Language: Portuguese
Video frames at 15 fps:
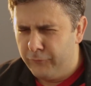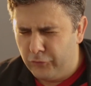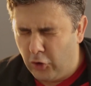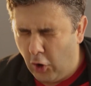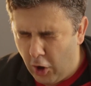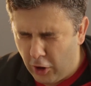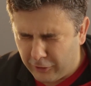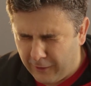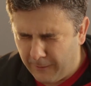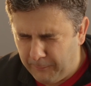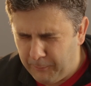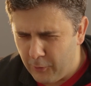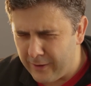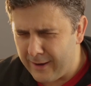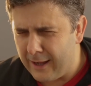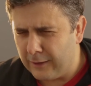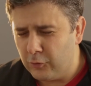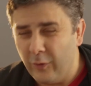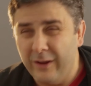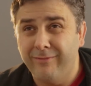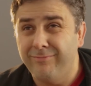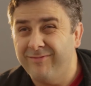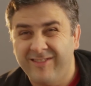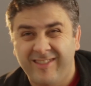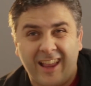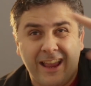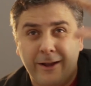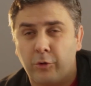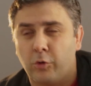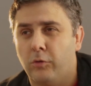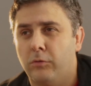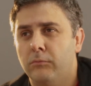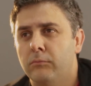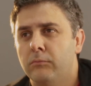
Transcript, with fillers: do campeonato inteiro!